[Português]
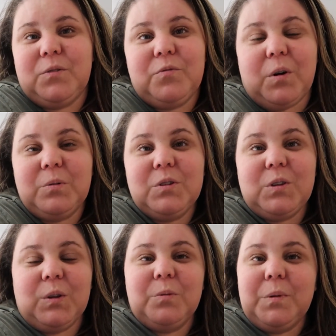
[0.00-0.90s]
Eu não volto
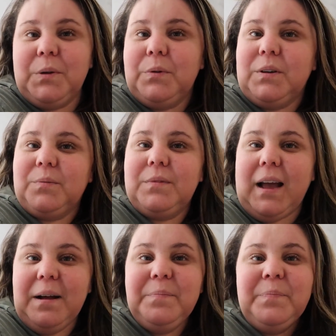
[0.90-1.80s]
só domingo não,
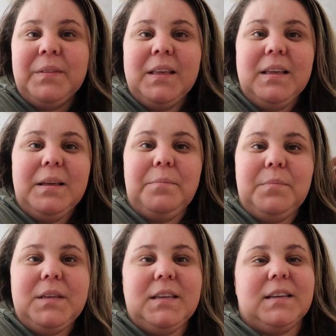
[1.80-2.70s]
tá?
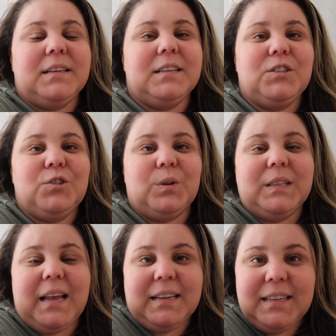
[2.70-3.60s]
Miga que assistiu
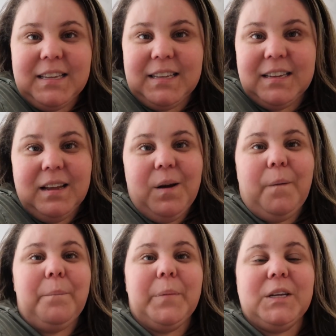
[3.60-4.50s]
até aqui,
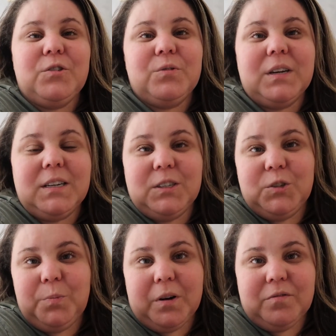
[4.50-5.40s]
um beijo
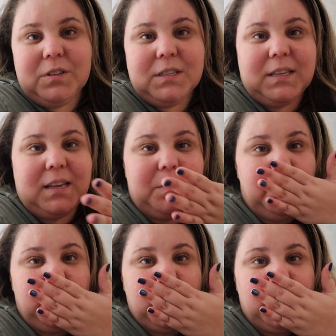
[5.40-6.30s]
grande pra
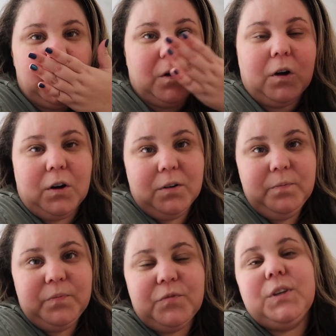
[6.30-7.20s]
você. Ó,
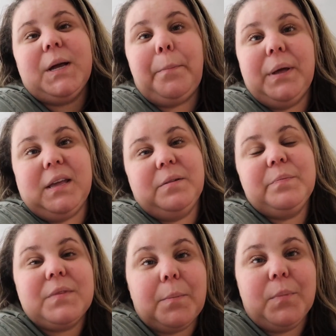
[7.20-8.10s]
fica
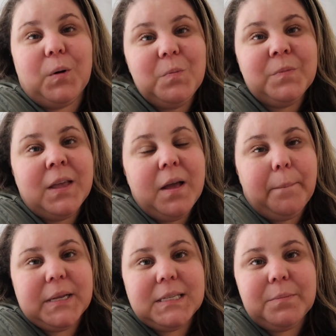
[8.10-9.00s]
bem, tá bom?
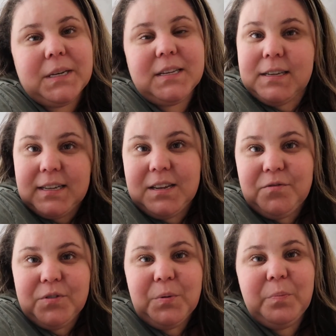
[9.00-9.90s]
Uma semana
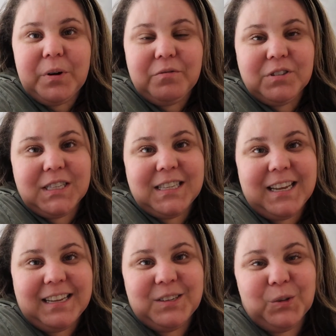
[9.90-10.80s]
incrível pra
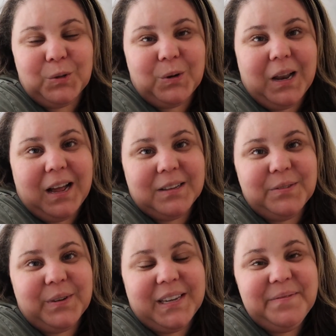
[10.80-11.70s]
você aí do outro
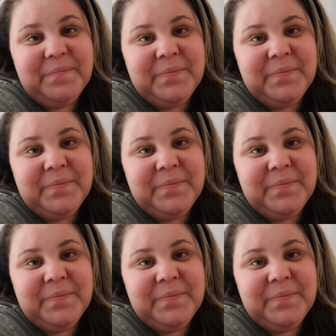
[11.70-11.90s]
lado, hein?